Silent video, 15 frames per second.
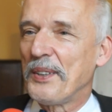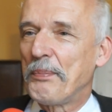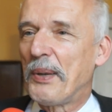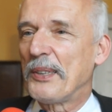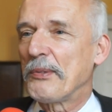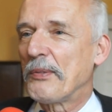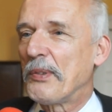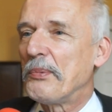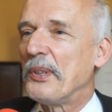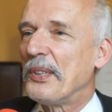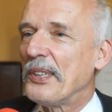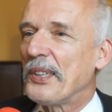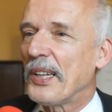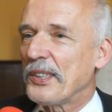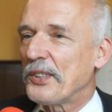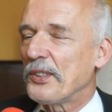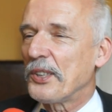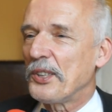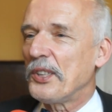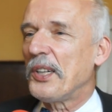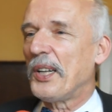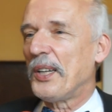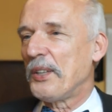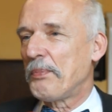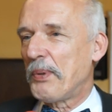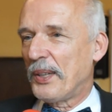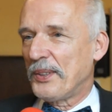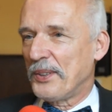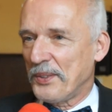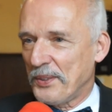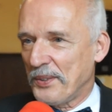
pan Sławomir Nitra ze Szczecina i pan